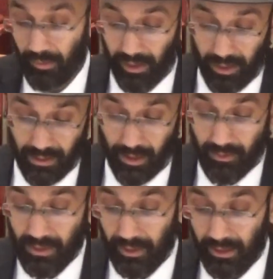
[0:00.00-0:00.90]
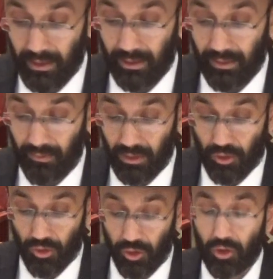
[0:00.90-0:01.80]
белая зависть или нет. Они видят,
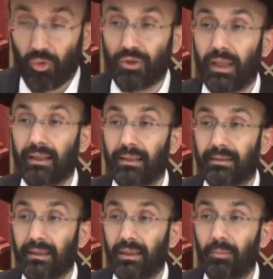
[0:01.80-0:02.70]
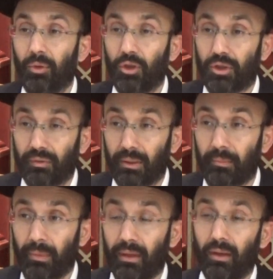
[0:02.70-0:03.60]
что их друзья достигли большего.
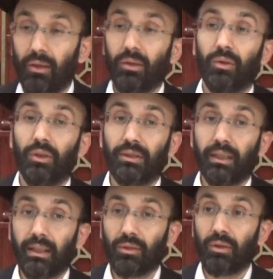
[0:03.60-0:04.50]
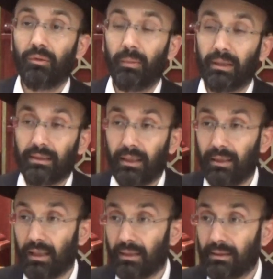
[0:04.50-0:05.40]
То есть те, которые вместе
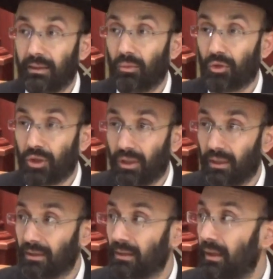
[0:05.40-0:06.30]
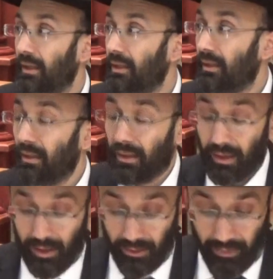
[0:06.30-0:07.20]
они росли, учились,
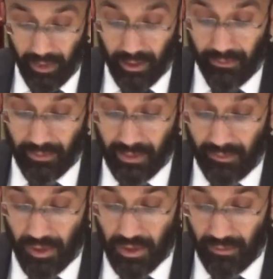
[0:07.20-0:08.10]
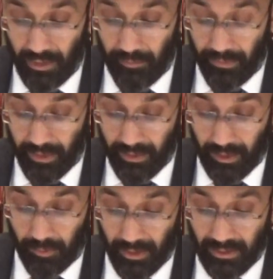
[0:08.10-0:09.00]
а, верили во Всевышнего. Как
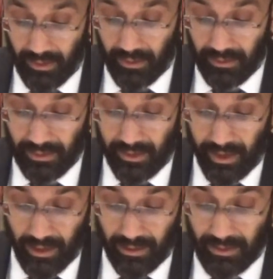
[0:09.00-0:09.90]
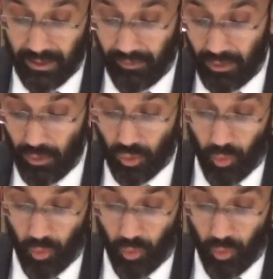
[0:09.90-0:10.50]
написано, каждый завидует